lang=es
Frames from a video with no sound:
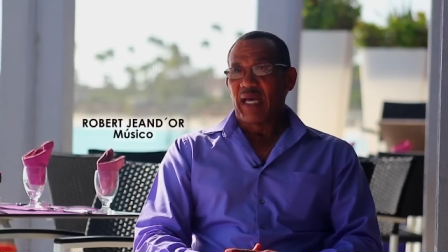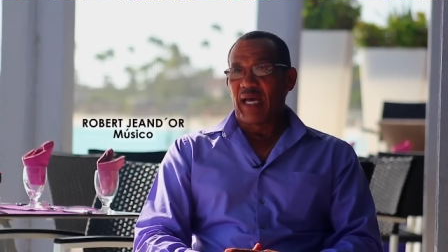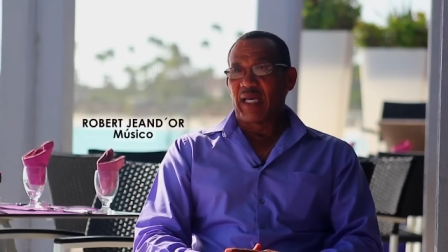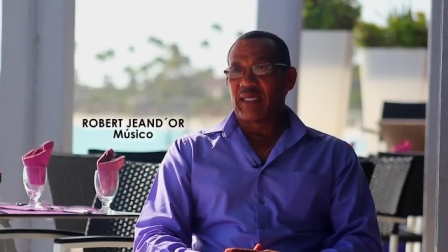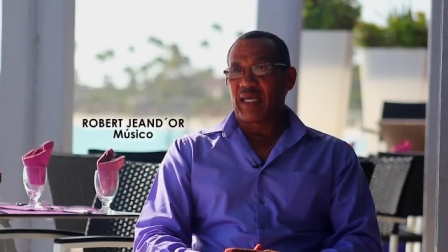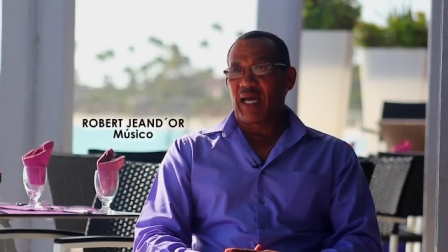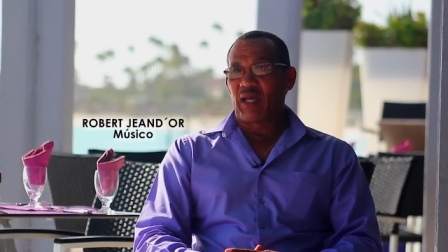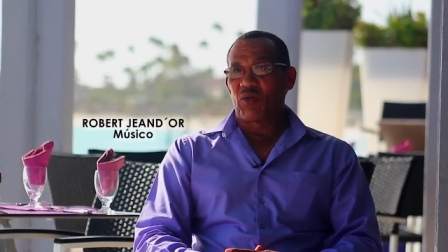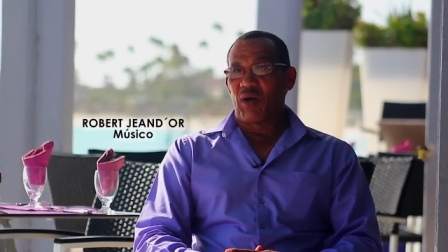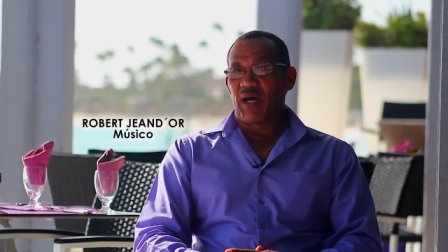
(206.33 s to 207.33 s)
ha
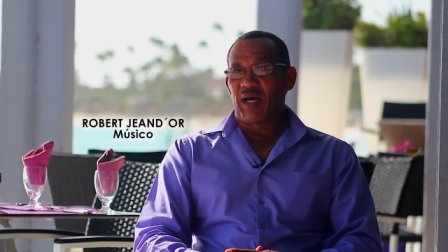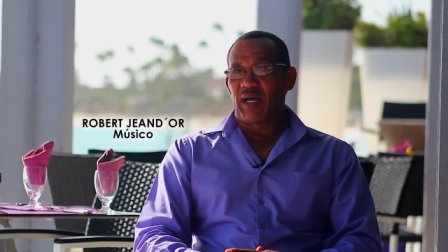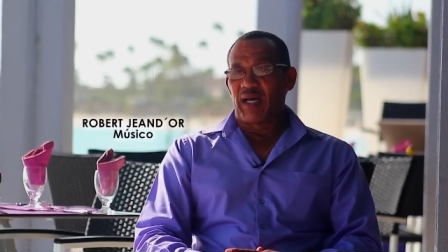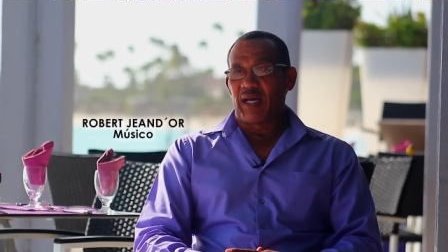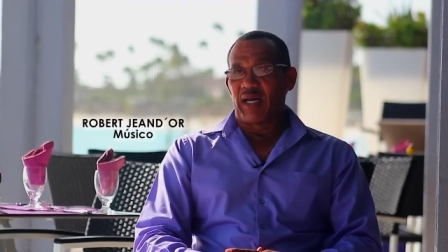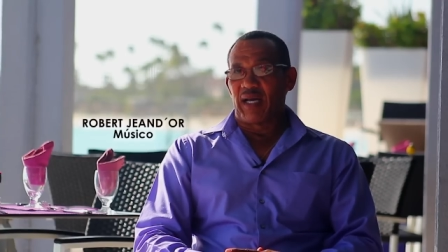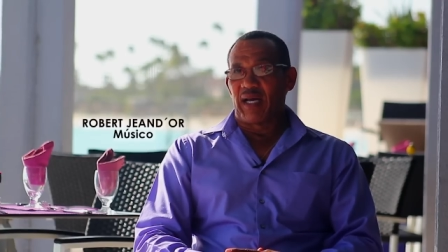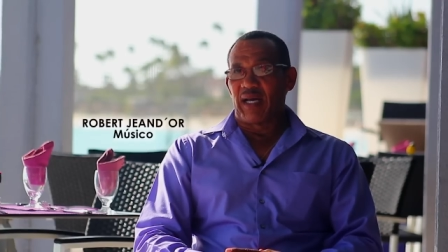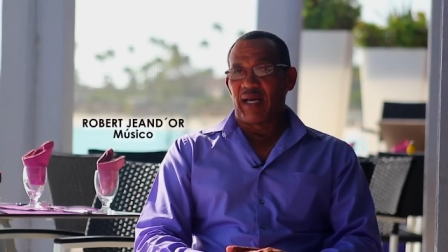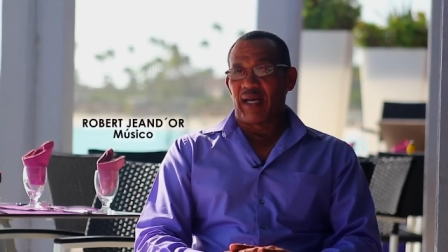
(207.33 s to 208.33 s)
llegado
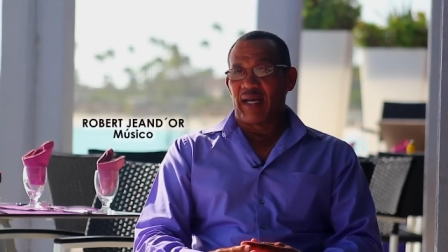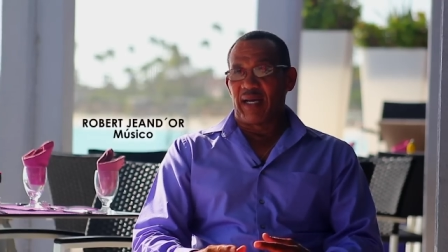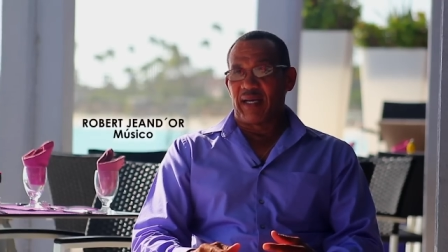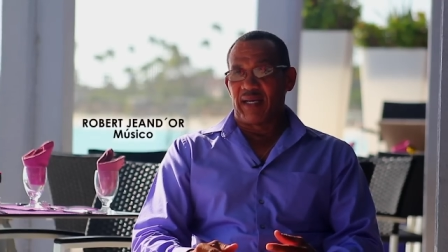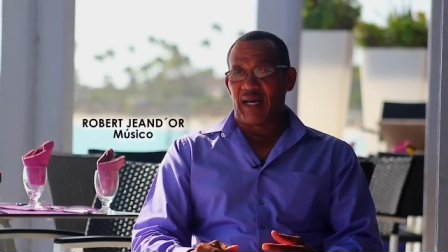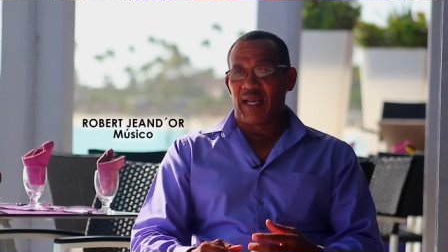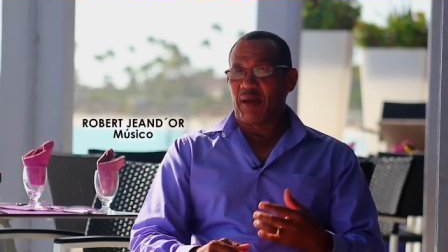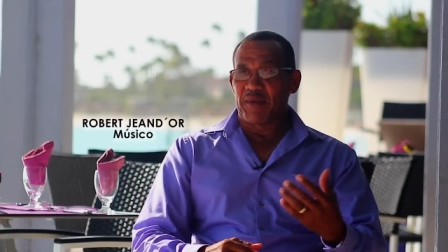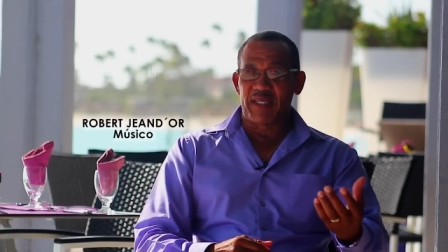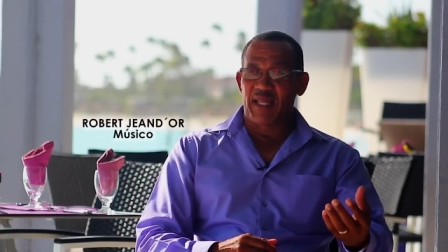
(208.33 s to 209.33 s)
a, a
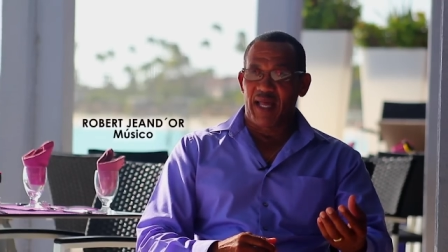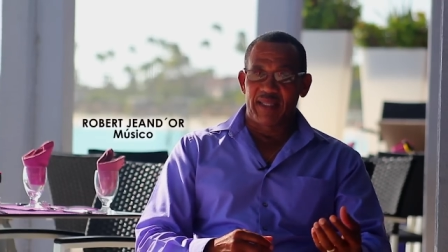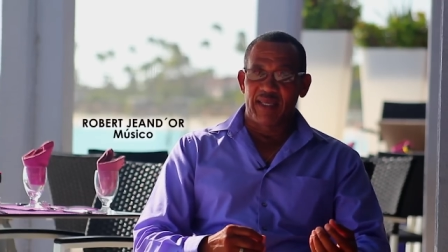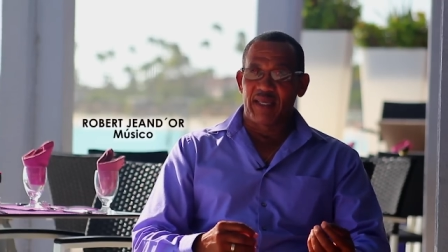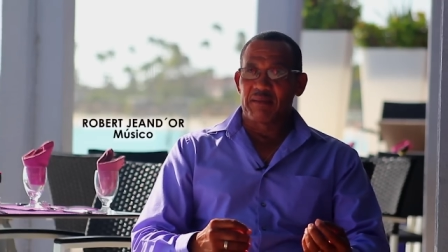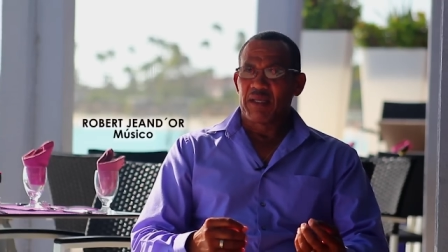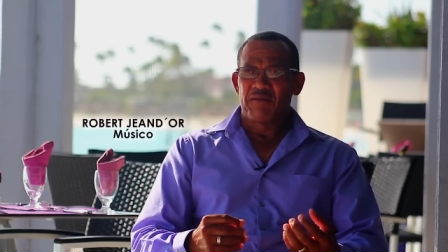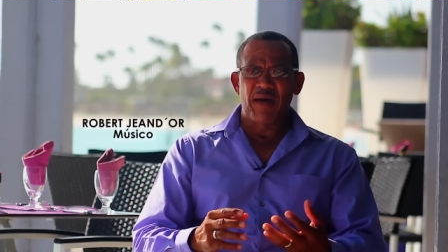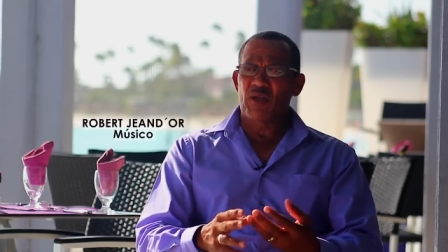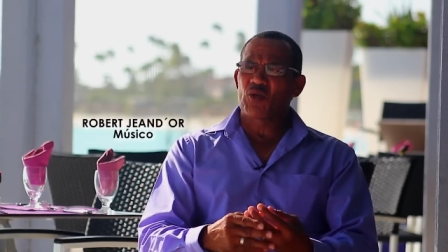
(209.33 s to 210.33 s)
la vida de,
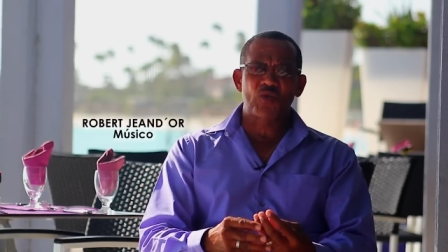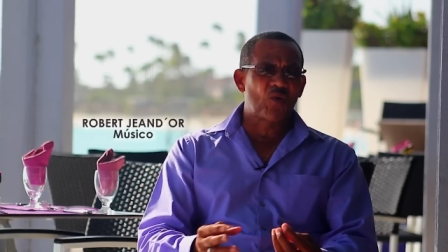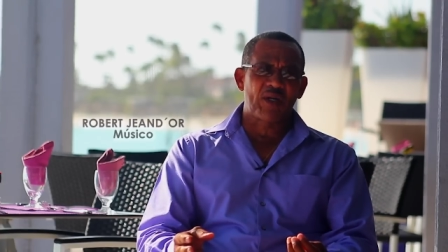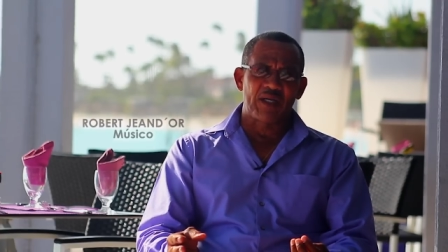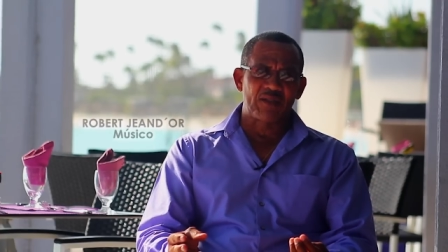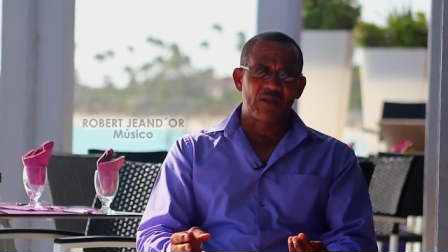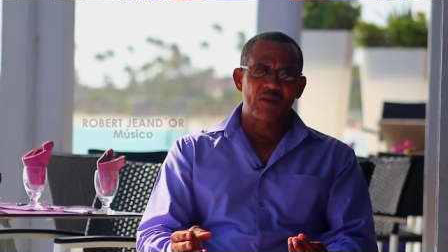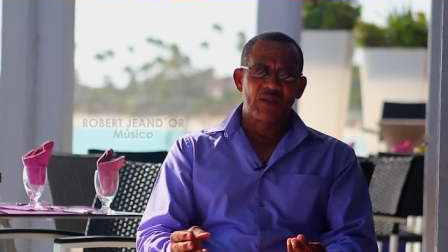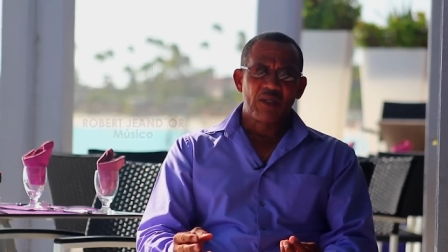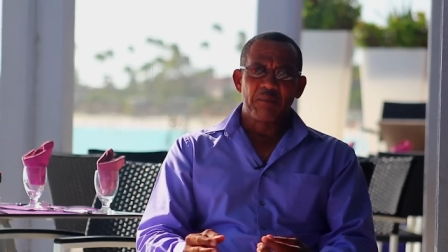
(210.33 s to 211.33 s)
varios tocan, ¿no?